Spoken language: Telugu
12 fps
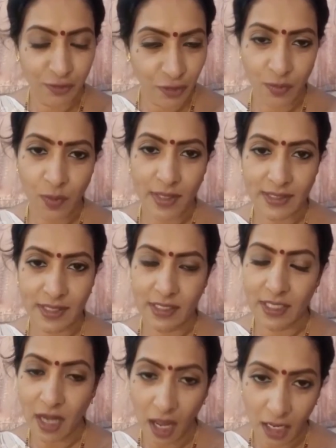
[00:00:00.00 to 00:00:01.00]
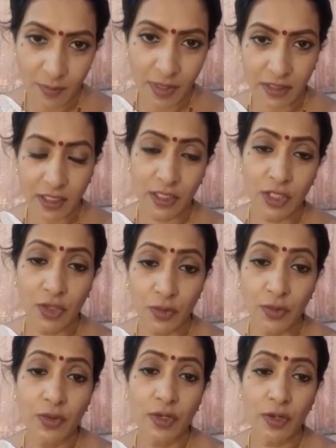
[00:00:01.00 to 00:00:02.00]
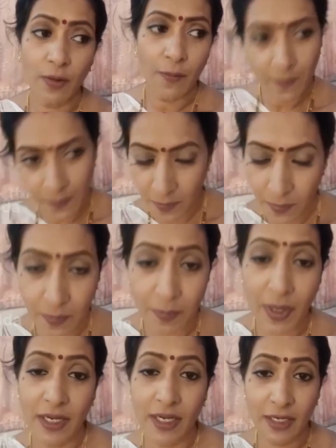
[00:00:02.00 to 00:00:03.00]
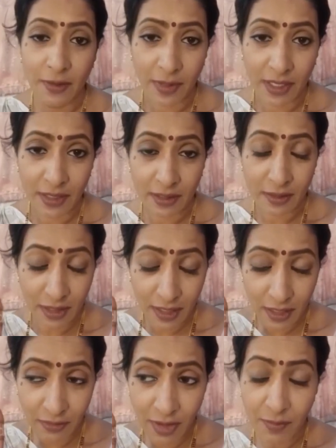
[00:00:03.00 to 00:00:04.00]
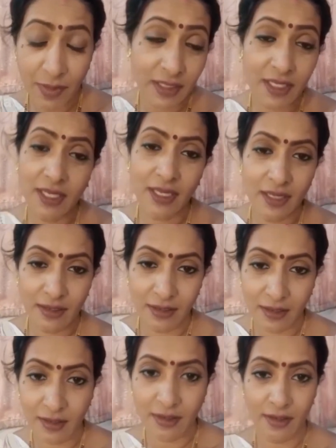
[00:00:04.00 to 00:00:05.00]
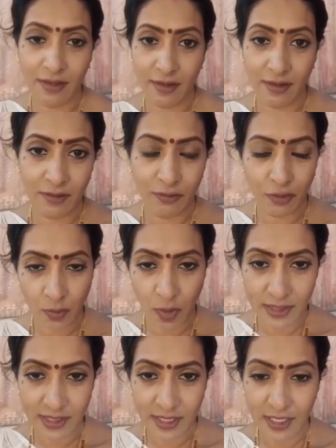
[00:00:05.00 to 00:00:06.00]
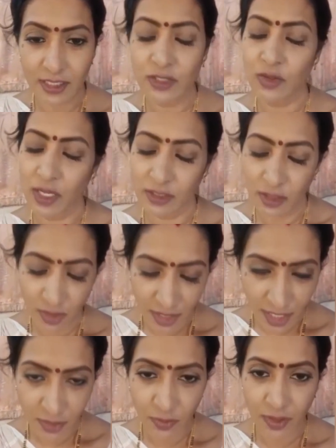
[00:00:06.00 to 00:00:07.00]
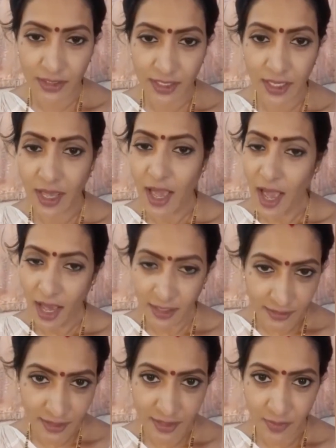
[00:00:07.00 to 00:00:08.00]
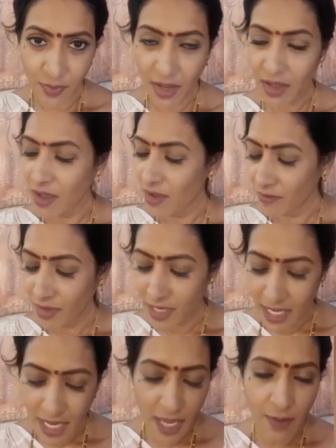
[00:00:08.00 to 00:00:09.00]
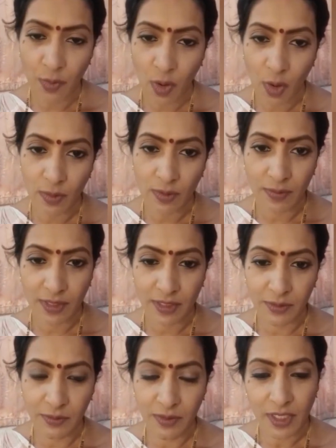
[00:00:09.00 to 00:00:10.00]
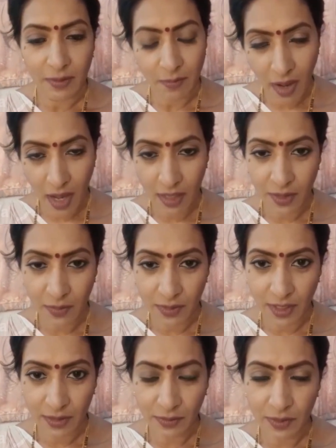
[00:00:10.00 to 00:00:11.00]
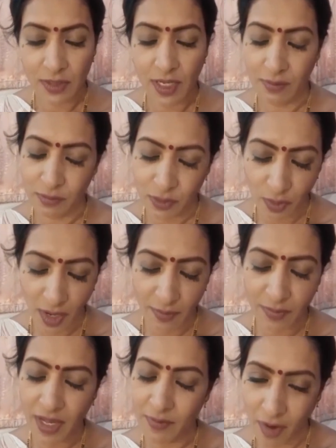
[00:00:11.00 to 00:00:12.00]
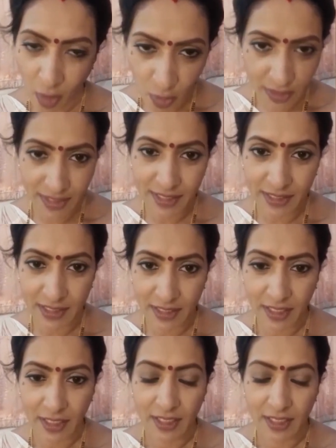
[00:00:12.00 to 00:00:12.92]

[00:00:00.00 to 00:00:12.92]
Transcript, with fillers: ఫుడ్ పాయిజన్ అయింది నాకు మాత్రం కాదు యూనిట్లో పన్నెండు మంది ఇరవై మందికి ఫుడ్ పాయిజన్ అయింది సో అందులో నేను ఒకటి అంతే తప్ప వేరే ఏం ప్రాబ్లం లేదు బాగానే ఉన్నాను ఐఎమ్ సో హ్యాపీ ఐఎమ్ ఆల్ రైట్